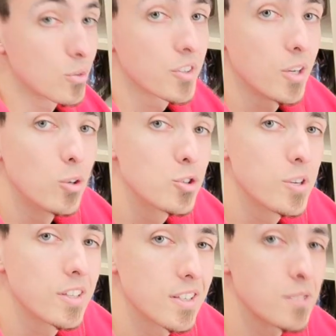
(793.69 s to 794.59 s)
C'est le
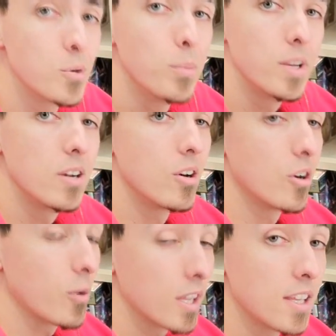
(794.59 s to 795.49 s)
Julietas Mobile
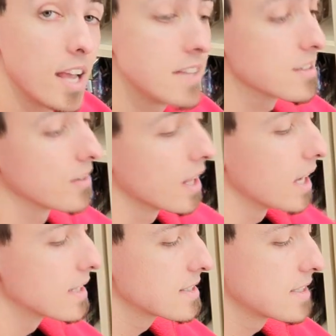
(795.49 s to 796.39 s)
euh, Regan Laze.
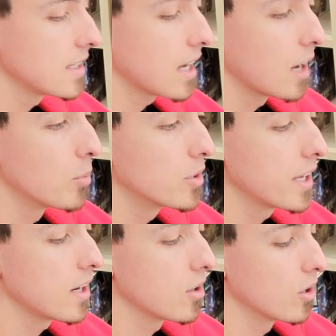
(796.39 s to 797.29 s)
C'est un
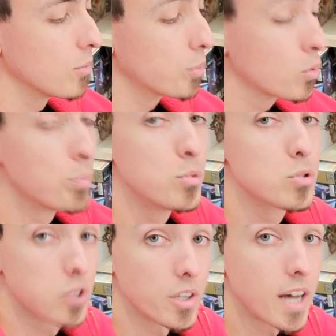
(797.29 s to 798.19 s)
modèle euh, beaucoup plus
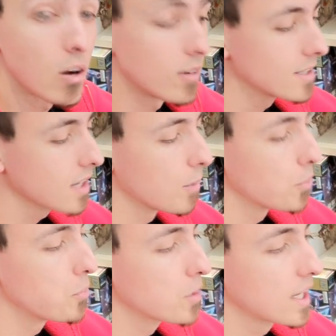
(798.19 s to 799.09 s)
standard, on va dire, un peu
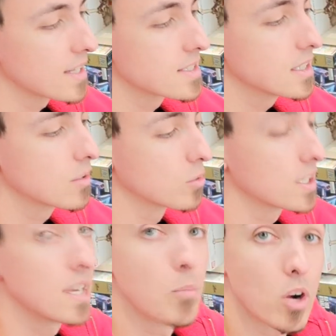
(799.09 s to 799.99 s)
plus classique, donc
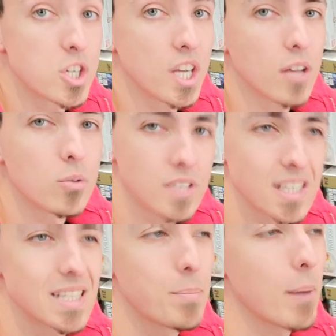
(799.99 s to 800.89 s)
il est moins cher. Donc ça
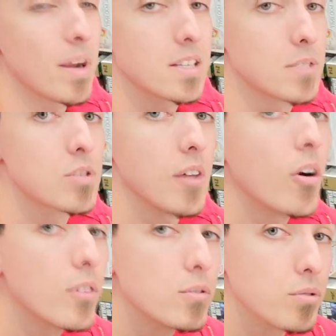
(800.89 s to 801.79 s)
c'est pas mal, si vous avez
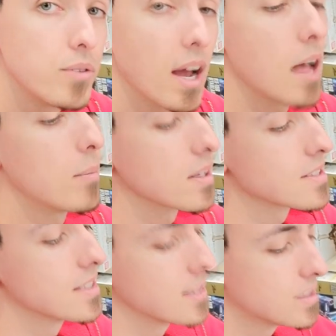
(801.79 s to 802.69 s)
envie de vous faire la main,
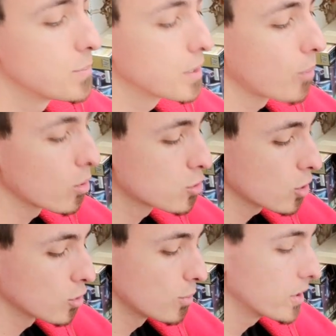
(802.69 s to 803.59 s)
c'est typiquement le
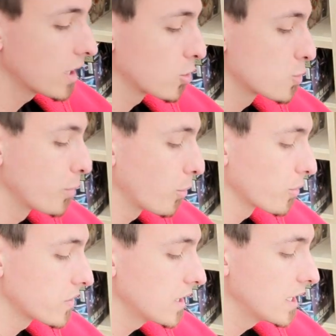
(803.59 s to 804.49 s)
genre de modèle que je peux
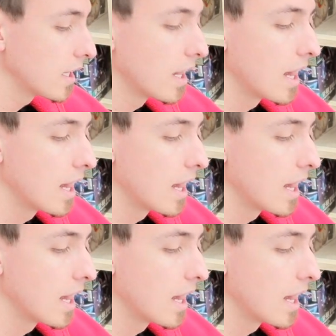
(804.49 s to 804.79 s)
conseiller.